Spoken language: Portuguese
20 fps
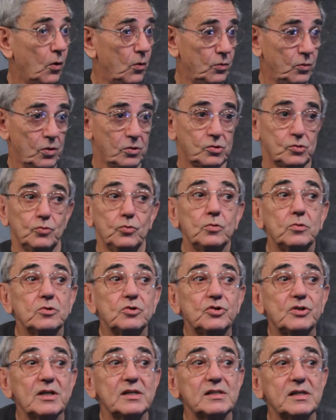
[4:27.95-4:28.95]
o nosso núcleo
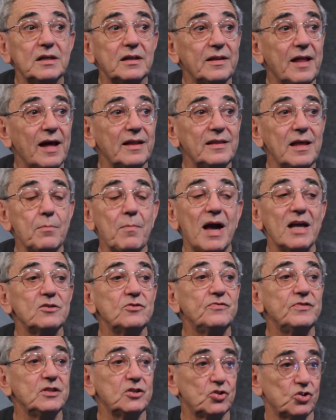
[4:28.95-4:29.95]
de terceira idade tem mais
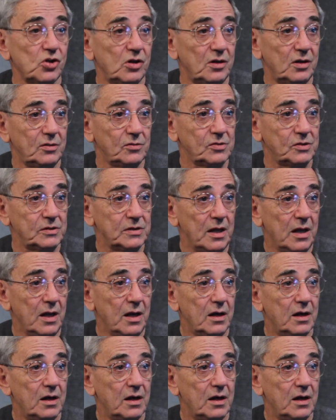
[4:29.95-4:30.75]
de 20 anos.